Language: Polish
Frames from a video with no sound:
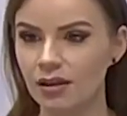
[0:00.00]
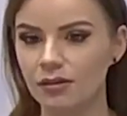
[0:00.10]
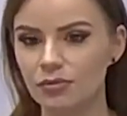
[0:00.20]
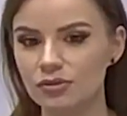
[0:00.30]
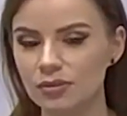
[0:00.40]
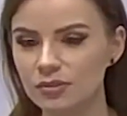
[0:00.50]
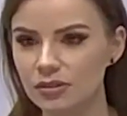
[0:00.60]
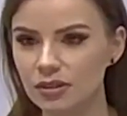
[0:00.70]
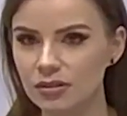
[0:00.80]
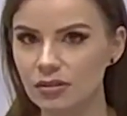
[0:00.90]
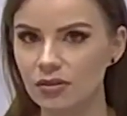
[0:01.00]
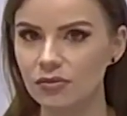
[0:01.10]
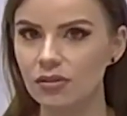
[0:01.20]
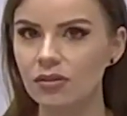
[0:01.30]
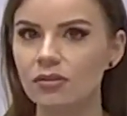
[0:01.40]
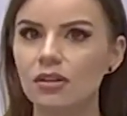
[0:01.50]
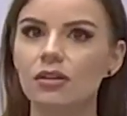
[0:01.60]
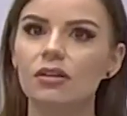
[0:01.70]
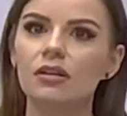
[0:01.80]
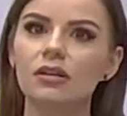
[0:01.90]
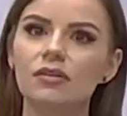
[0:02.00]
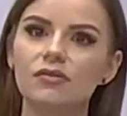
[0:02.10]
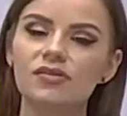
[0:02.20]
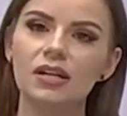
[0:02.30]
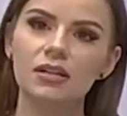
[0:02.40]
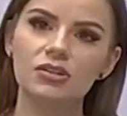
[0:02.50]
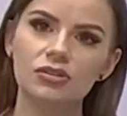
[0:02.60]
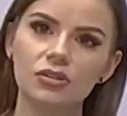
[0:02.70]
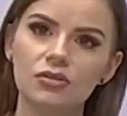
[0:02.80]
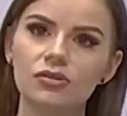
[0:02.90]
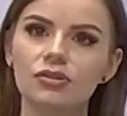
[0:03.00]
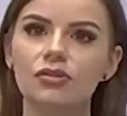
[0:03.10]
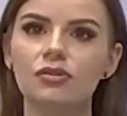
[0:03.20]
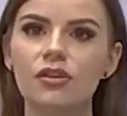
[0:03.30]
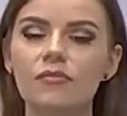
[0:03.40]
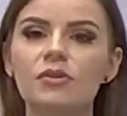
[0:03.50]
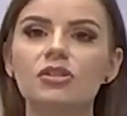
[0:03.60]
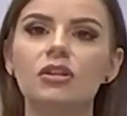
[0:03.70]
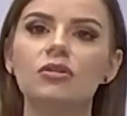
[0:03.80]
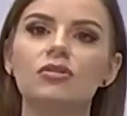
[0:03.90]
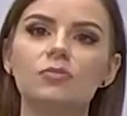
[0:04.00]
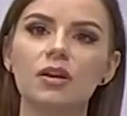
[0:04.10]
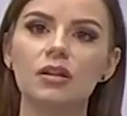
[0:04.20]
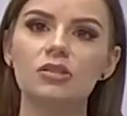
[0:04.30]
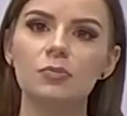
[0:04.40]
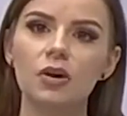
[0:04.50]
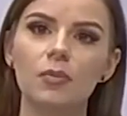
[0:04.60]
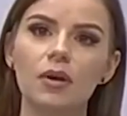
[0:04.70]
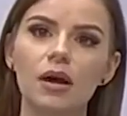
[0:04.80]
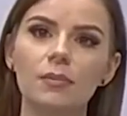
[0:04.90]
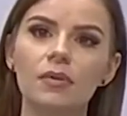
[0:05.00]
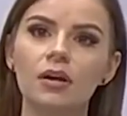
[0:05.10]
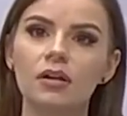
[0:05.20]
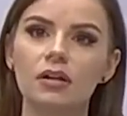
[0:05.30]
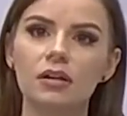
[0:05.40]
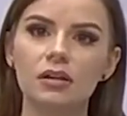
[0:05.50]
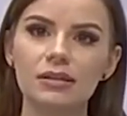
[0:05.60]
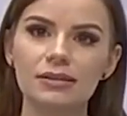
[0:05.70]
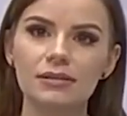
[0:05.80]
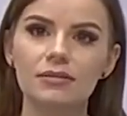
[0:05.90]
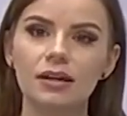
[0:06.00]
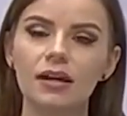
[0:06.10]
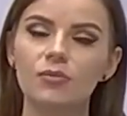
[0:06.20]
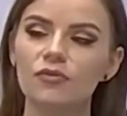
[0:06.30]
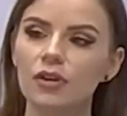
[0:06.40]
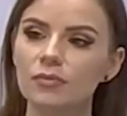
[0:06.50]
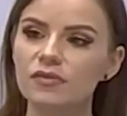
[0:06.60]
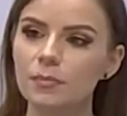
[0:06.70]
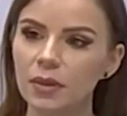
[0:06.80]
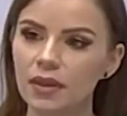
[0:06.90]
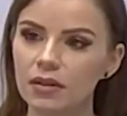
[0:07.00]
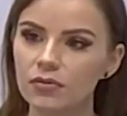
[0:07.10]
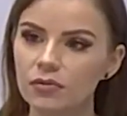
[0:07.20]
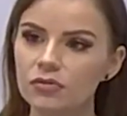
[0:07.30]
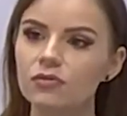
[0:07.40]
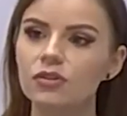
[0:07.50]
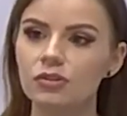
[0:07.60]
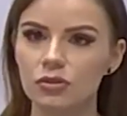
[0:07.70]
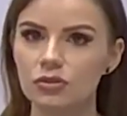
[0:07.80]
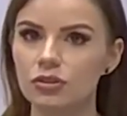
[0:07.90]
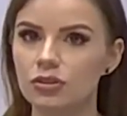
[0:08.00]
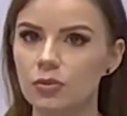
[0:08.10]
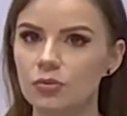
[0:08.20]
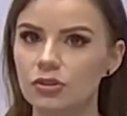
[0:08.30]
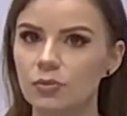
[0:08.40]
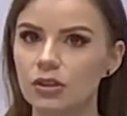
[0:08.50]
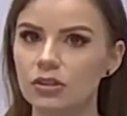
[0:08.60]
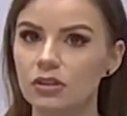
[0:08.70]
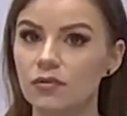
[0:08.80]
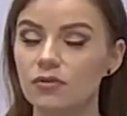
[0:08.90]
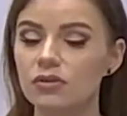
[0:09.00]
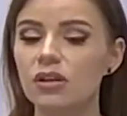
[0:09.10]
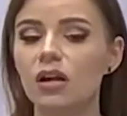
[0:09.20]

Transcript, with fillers: Możemy dodatkowo, e, w zależności, no nie wiem, jeżeli ktoś ma jakiś problem, e, tak jak mówiłam, z wypadaniem włosów, też troszeczkę możemy dać na włosy,